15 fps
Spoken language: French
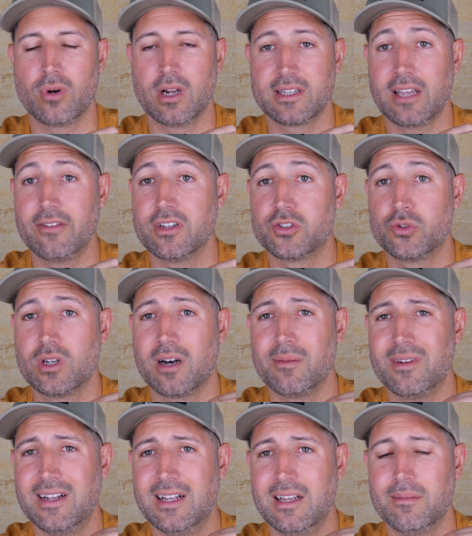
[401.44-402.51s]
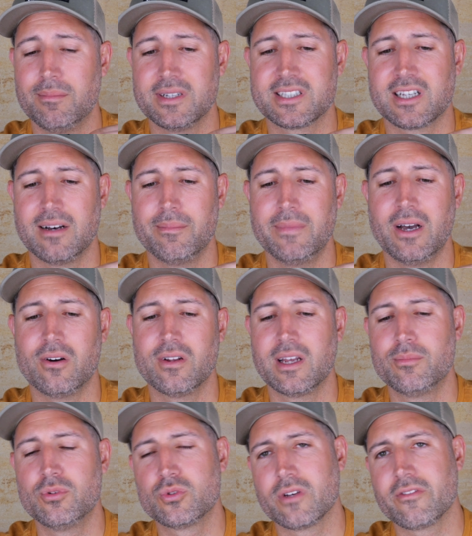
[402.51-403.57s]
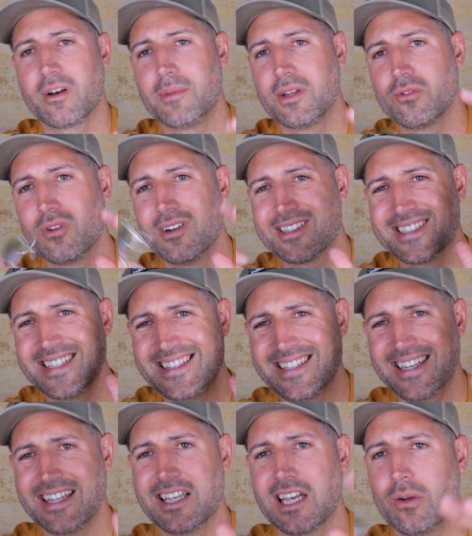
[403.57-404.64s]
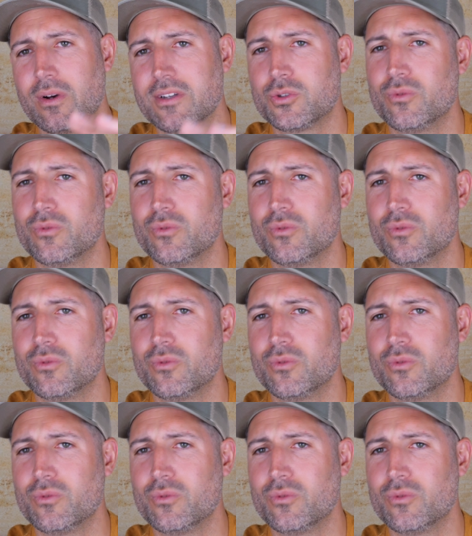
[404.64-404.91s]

pour la taille 28 grammes. Parce qu'en mer, on a besoin vraiment de lancer très très loin,